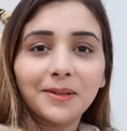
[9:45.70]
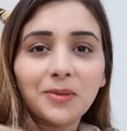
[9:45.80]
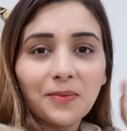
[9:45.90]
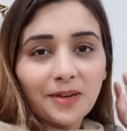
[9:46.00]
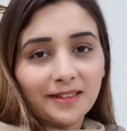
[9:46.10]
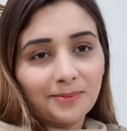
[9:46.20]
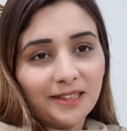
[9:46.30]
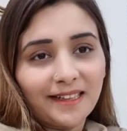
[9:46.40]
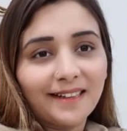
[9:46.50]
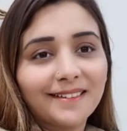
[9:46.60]
देंगे तो हम आग पे
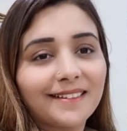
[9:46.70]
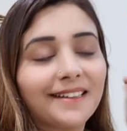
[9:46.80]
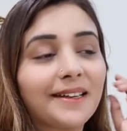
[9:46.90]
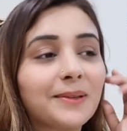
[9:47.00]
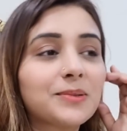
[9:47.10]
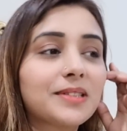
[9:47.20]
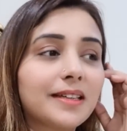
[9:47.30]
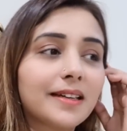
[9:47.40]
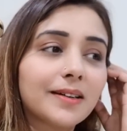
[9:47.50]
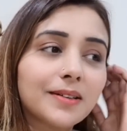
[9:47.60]
कैट रखेंगे और उसकी